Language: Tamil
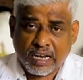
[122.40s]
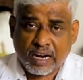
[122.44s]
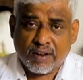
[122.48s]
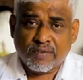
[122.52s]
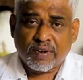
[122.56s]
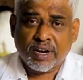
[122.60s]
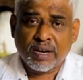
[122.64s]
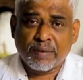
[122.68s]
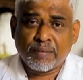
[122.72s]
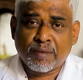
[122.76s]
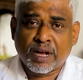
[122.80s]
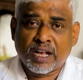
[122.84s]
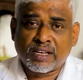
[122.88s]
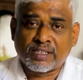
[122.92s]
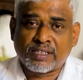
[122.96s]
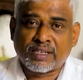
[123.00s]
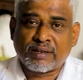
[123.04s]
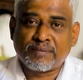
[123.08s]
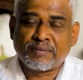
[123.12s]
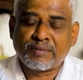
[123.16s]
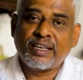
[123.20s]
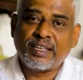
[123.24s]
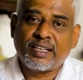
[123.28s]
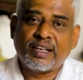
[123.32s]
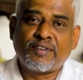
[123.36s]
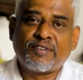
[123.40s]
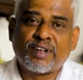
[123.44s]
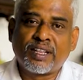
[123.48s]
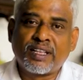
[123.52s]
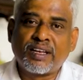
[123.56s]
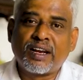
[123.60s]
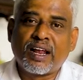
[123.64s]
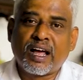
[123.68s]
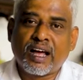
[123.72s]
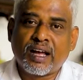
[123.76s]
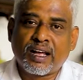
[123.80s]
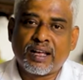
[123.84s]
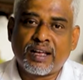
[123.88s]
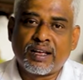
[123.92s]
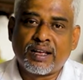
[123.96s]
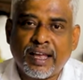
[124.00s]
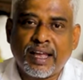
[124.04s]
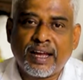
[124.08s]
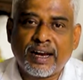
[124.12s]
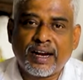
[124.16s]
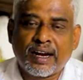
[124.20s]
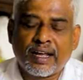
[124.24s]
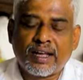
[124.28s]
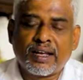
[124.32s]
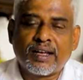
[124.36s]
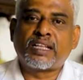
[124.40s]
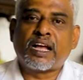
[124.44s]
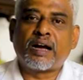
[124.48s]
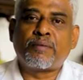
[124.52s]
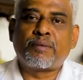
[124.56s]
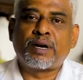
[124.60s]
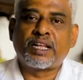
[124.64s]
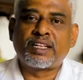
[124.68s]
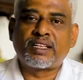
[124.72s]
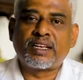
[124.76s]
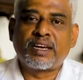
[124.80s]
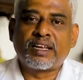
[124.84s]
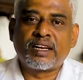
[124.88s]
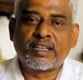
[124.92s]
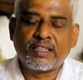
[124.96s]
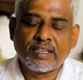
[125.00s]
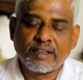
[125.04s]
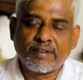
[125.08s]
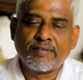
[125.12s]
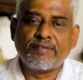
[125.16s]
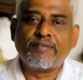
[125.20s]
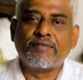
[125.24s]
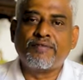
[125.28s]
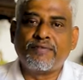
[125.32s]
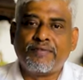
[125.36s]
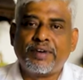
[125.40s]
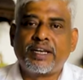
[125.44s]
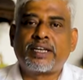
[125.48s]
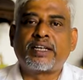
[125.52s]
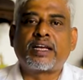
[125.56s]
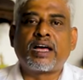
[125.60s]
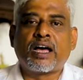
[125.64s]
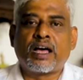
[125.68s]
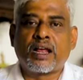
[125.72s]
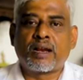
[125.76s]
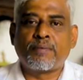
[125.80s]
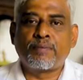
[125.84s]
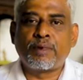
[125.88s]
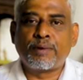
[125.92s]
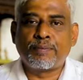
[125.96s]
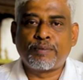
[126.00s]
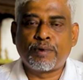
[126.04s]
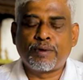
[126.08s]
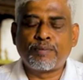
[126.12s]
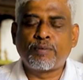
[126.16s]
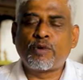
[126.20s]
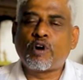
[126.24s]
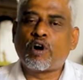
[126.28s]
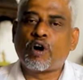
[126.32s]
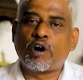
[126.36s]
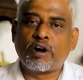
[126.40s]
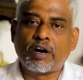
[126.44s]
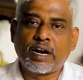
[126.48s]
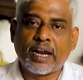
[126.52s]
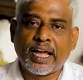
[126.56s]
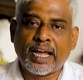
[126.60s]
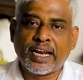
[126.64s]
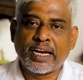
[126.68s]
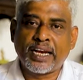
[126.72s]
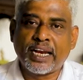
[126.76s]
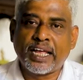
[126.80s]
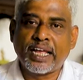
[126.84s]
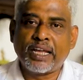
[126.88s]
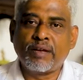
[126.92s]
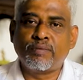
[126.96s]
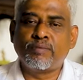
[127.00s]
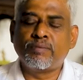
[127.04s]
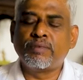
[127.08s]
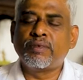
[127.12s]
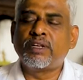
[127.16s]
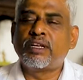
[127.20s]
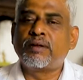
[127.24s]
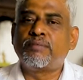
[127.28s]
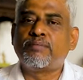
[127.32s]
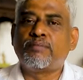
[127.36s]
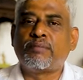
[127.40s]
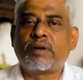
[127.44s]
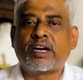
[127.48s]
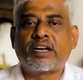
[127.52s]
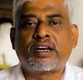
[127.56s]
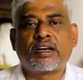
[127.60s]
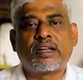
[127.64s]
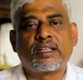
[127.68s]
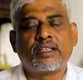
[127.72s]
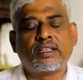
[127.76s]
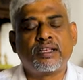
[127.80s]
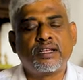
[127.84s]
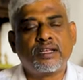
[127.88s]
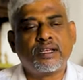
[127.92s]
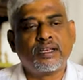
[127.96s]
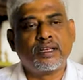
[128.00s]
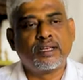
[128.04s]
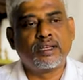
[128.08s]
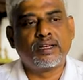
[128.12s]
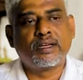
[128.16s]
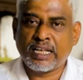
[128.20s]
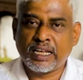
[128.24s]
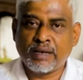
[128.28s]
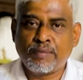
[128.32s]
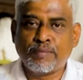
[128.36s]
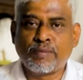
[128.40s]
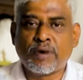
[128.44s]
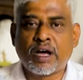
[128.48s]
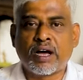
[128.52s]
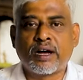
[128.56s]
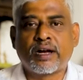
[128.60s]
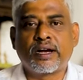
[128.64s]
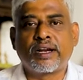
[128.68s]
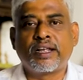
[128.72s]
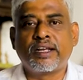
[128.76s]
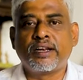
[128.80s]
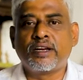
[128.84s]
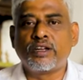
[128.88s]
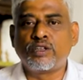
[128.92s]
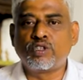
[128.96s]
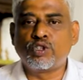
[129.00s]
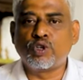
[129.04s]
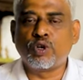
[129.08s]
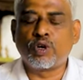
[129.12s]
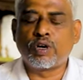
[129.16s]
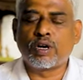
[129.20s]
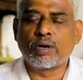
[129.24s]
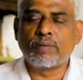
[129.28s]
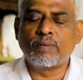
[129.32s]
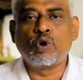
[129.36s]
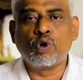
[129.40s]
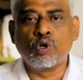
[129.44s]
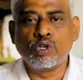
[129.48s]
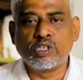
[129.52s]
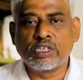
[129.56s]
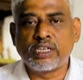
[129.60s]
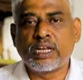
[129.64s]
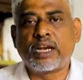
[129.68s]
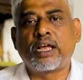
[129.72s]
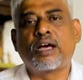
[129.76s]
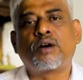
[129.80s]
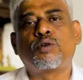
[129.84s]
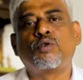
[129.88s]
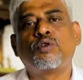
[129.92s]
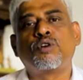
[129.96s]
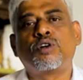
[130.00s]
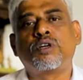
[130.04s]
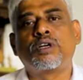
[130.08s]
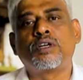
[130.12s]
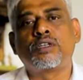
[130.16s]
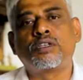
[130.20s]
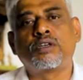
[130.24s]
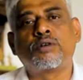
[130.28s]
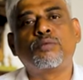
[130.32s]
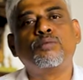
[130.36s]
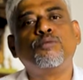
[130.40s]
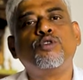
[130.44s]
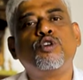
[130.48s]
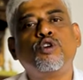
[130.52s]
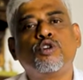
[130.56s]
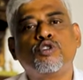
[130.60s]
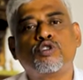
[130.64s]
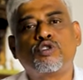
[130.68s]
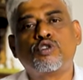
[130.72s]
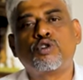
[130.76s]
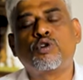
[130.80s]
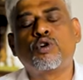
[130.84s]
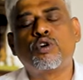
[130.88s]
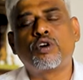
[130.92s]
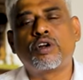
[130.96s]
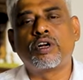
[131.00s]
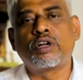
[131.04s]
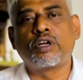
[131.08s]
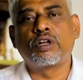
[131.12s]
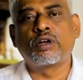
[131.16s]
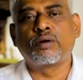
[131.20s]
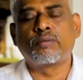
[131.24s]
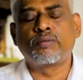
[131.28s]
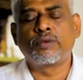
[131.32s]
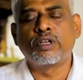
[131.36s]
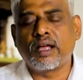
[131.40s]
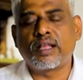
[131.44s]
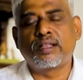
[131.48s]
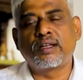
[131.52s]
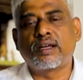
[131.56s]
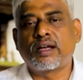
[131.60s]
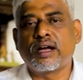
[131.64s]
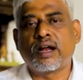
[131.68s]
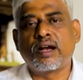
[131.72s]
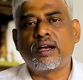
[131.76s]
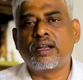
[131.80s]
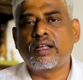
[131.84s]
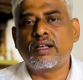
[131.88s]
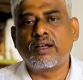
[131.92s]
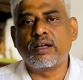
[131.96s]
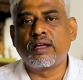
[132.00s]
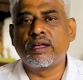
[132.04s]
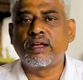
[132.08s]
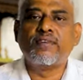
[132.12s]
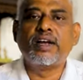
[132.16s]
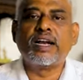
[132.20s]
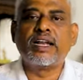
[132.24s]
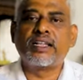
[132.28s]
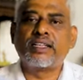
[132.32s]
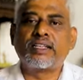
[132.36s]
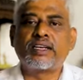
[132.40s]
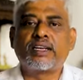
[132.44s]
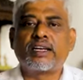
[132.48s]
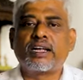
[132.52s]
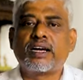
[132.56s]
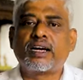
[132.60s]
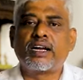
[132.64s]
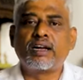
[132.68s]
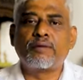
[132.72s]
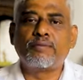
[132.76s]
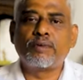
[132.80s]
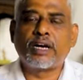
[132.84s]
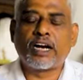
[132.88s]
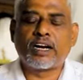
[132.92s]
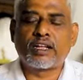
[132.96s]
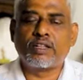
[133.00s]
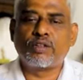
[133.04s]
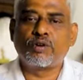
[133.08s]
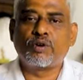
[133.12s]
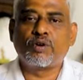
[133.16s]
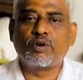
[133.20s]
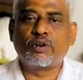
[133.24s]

ஜனவரி மாதம் இதை வந்து நாங்கள் எங்களோட ஸ்தாபனத்திலிருந்து விற்க ஆரம்பிப்போம் ஆன்லைன்லேயும் மற்றது டீம் மார்க்கெட்டிங்னு சொல்கிறோம் ஹோல்சேலாக கொடுக்குறதுக்கும் யோசிச்சு கொண்டிருக்கிறோம் அதுக்காண்டிய வேலை திட்டங்களும் நடந்து